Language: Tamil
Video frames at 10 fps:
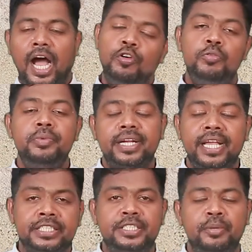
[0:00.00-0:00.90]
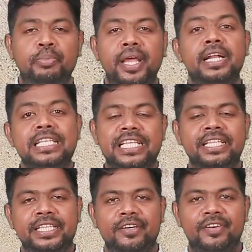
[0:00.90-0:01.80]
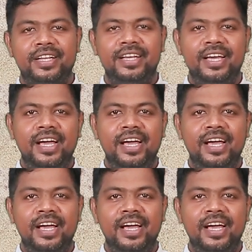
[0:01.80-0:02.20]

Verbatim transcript: அவவும் நிறைய அச்சம் பயங்களை சந்தித்தவர்